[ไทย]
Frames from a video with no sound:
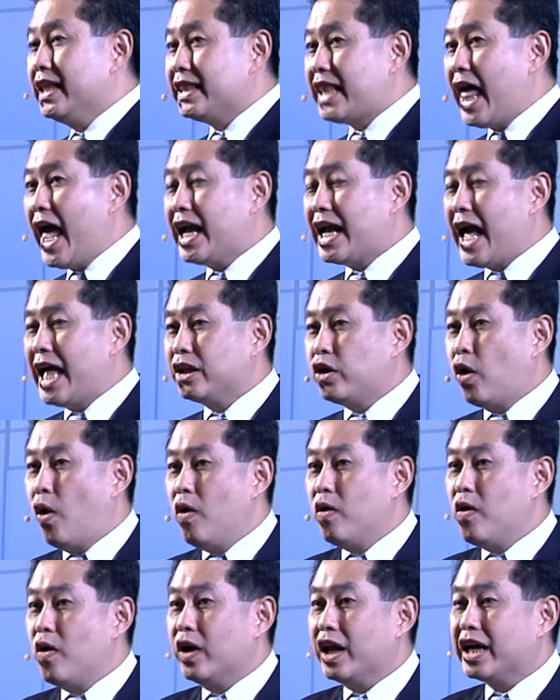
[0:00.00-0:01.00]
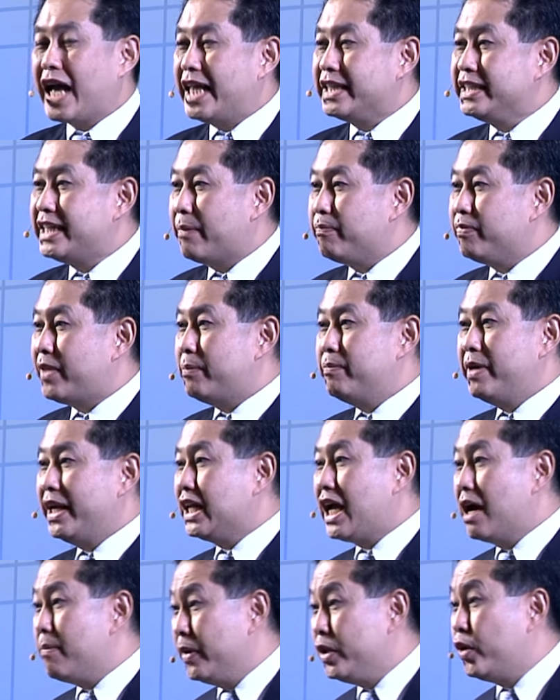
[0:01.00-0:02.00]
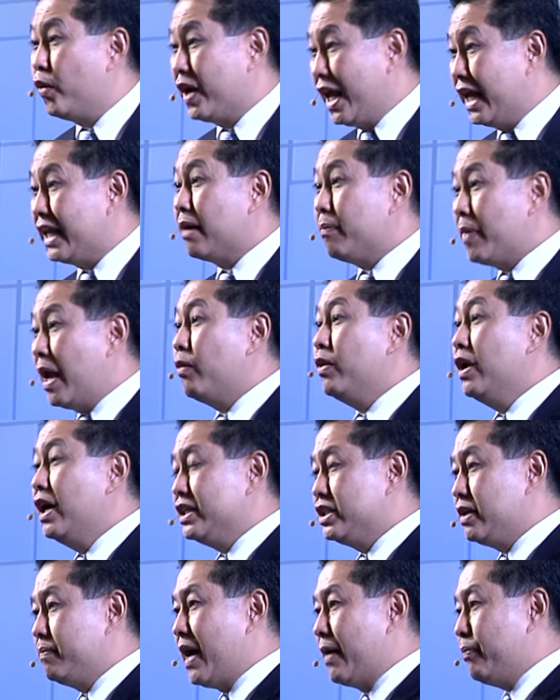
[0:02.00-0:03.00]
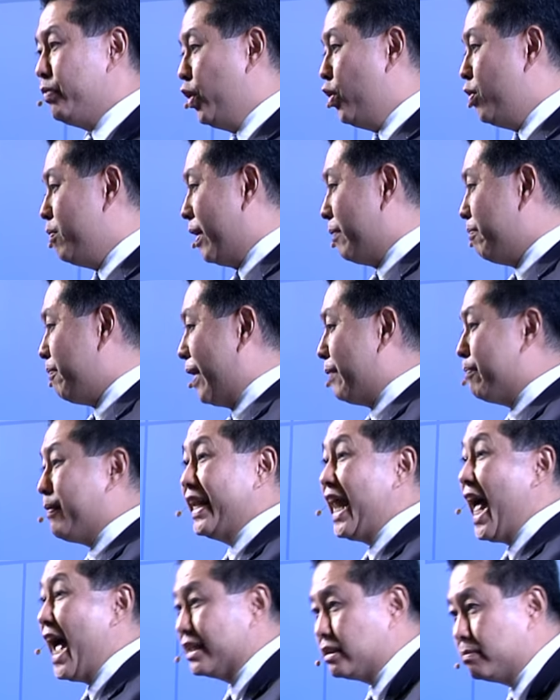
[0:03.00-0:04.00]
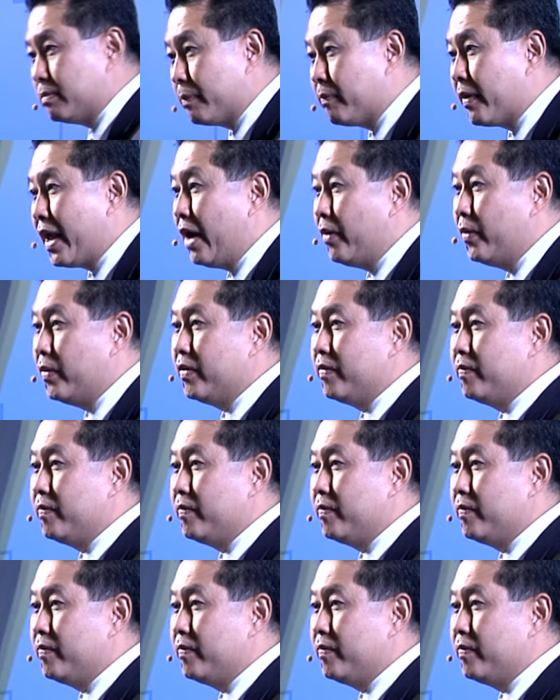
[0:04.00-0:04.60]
แต่การโค้งงอและการยับนั้นไม่ได้เกิดประโยชน์อะไรกับเราเลยใช่ไหมครับดูมันเป็นปัญหาสำหรับเรา